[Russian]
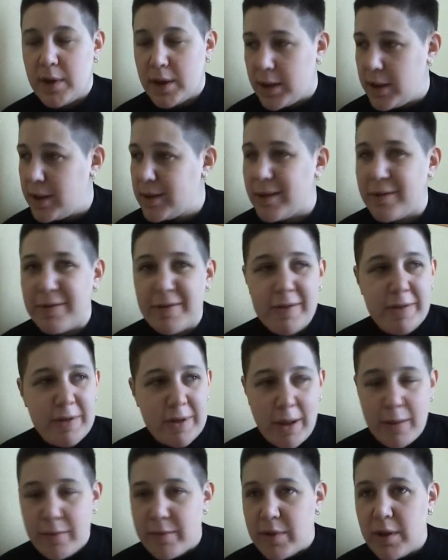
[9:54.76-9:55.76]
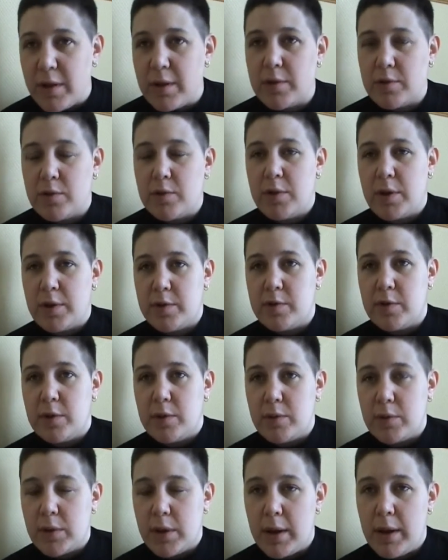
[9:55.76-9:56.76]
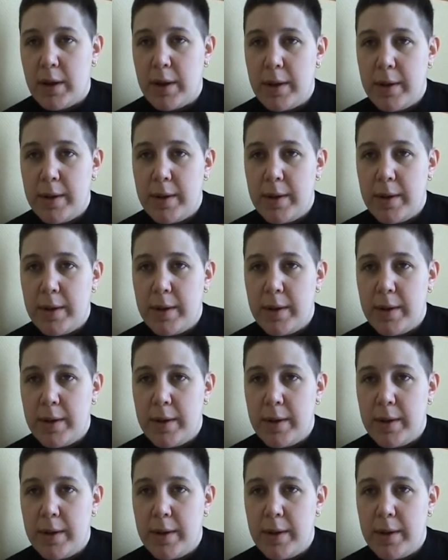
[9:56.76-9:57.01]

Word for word: какие-то там, вне государственные руки.